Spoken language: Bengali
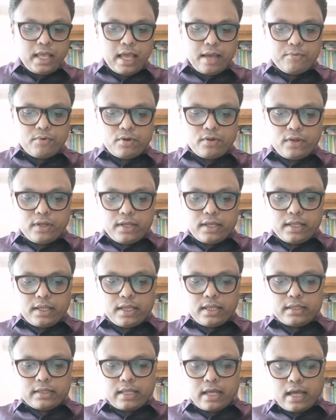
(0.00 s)
এবং uh,
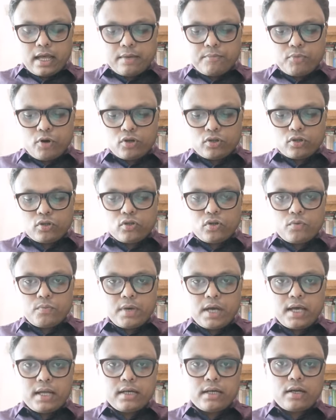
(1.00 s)
তা
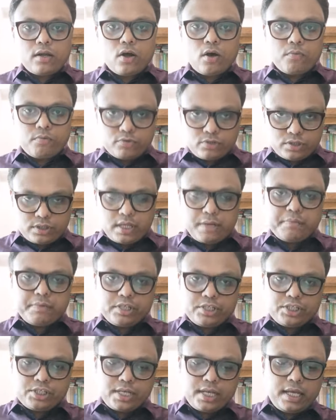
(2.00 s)
বর্তমান অবস্থায়
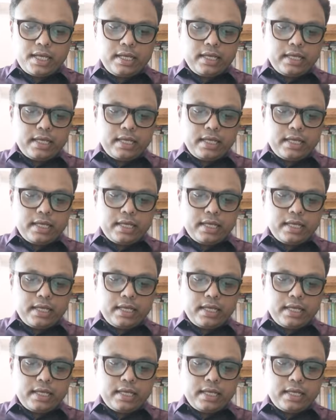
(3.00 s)
বিশ্বে